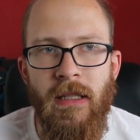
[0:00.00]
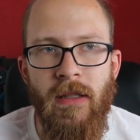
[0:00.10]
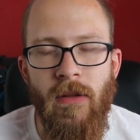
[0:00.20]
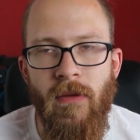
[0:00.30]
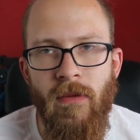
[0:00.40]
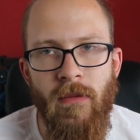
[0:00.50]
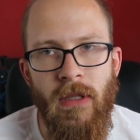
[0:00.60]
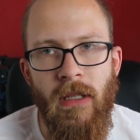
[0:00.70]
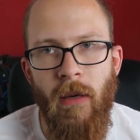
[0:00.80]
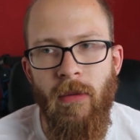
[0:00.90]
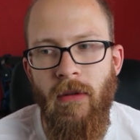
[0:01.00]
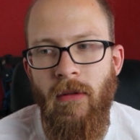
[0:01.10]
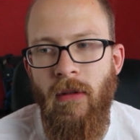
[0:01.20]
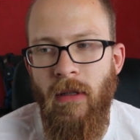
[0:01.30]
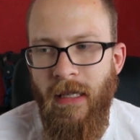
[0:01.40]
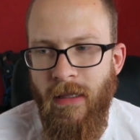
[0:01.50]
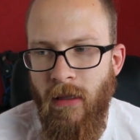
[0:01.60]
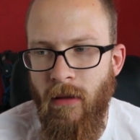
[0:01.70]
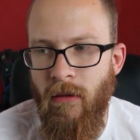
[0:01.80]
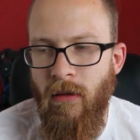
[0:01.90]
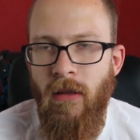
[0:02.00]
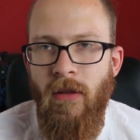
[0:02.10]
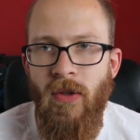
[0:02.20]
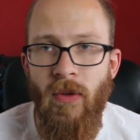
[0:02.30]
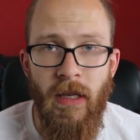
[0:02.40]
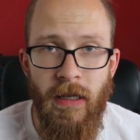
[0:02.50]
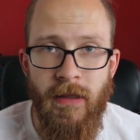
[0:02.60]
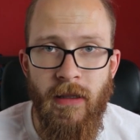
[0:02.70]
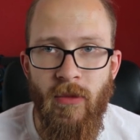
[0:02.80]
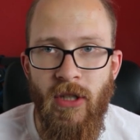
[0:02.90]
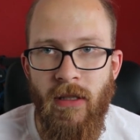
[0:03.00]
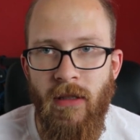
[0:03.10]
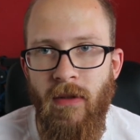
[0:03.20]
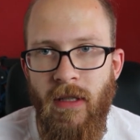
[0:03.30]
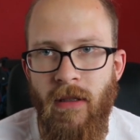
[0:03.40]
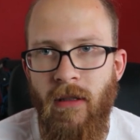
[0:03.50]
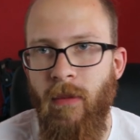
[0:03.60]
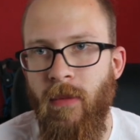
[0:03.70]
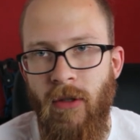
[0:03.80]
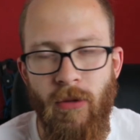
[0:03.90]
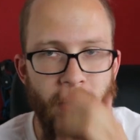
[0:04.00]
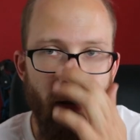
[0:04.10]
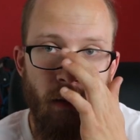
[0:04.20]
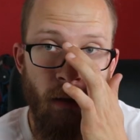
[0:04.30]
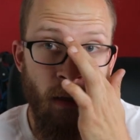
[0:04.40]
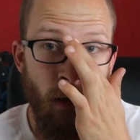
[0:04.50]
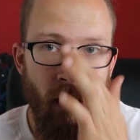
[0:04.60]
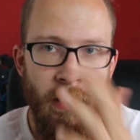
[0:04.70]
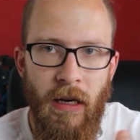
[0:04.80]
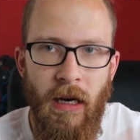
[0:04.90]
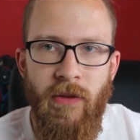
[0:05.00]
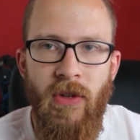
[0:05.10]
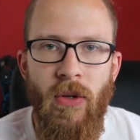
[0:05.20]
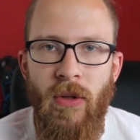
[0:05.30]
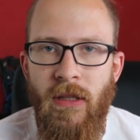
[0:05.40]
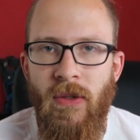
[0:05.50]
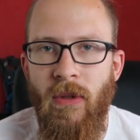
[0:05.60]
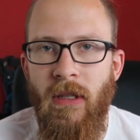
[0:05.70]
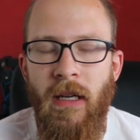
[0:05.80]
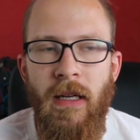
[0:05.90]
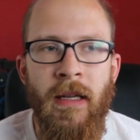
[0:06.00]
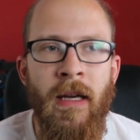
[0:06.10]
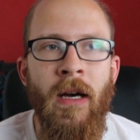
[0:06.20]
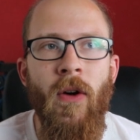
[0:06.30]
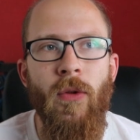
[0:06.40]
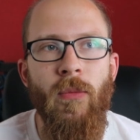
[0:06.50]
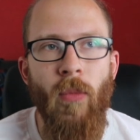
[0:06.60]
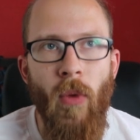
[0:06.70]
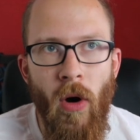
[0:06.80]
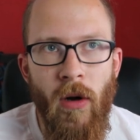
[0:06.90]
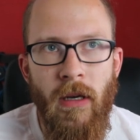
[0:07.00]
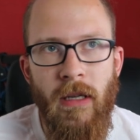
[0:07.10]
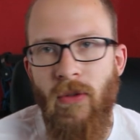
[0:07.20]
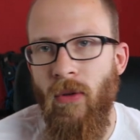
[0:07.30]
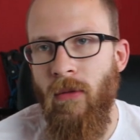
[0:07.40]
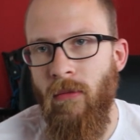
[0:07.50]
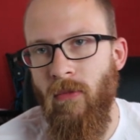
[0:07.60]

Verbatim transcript: Also ich habe gestern die Zündkerzen am Jazz gewechselt, habe entsprechend ein Video dazu gedreht. Und morgen, also